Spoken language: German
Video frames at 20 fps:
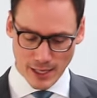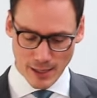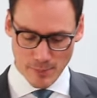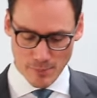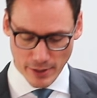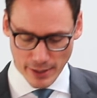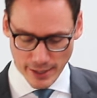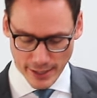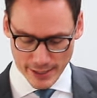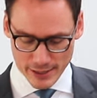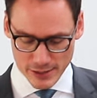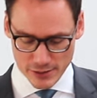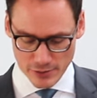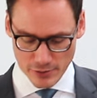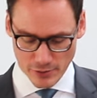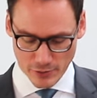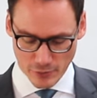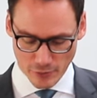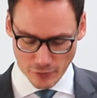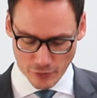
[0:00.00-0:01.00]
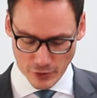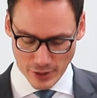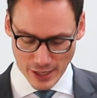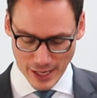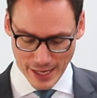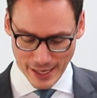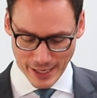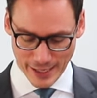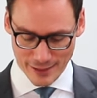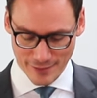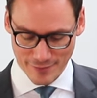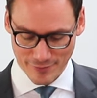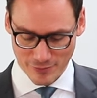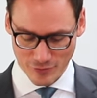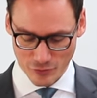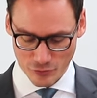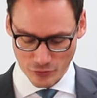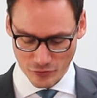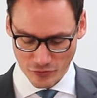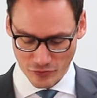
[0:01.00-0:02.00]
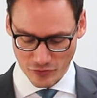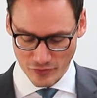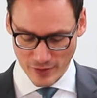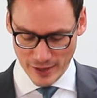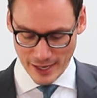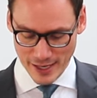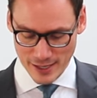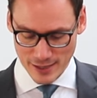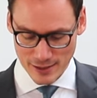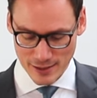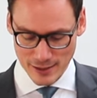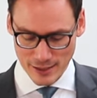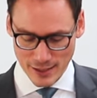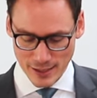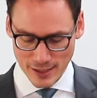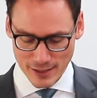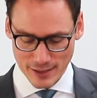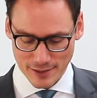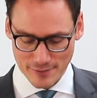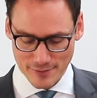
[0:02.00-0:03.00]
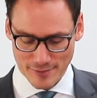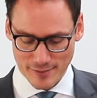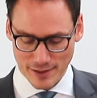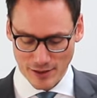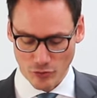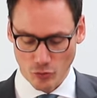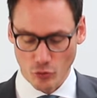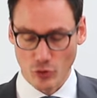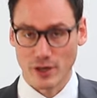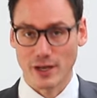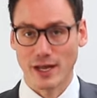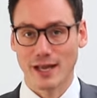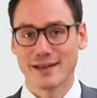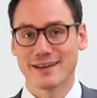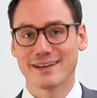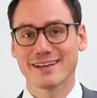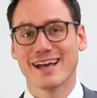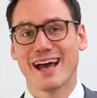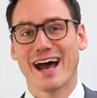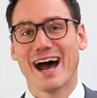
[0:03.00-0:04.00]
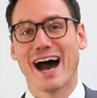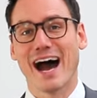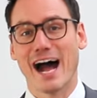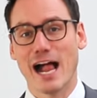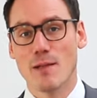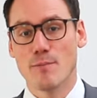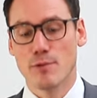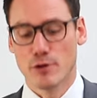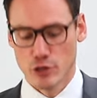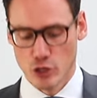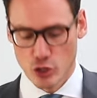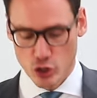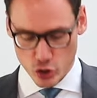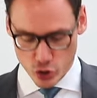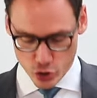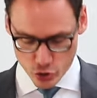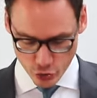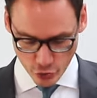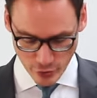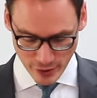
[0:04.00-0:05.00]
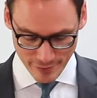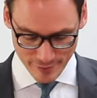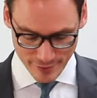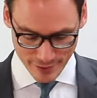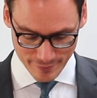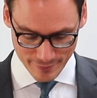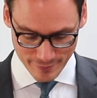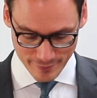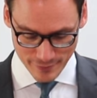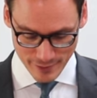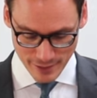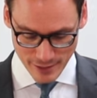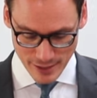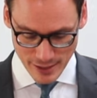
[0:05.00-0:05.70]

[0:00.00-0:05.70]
im Bereich von 1 und 2, das ist der sogenannte halbe Steuersatz.